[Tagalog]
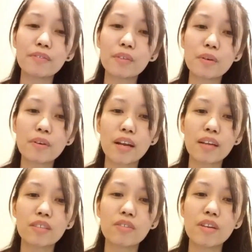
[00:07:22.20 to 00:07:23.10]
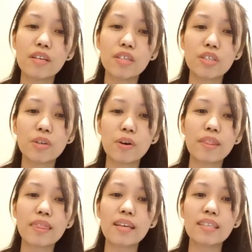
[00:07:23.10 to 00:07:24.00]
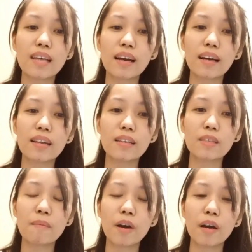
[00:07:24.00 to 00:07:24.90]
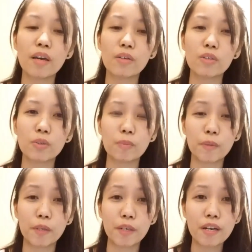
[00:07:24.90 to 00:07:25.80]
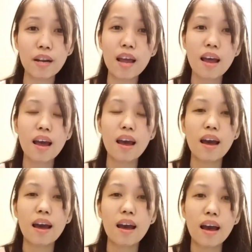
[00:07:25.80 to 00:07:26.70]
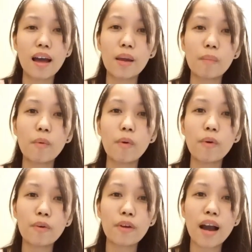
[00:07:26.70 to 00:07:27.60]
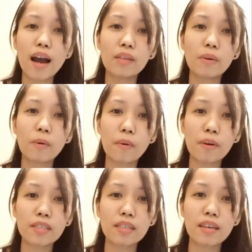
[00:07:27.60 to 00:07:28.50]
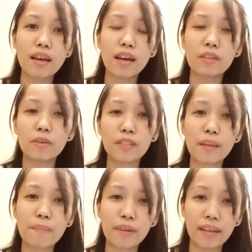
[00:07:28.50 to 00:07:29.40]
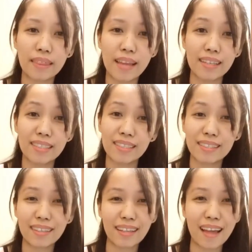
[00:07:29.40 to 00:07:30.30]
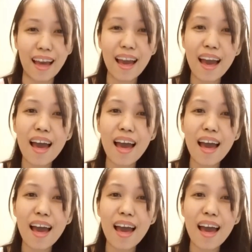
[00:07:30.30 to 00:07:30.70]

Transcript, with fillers: Congratulations na isa ka na sa mga YouTuber. Alam mo kung gaano ako kasaya nung na-monetize ka na.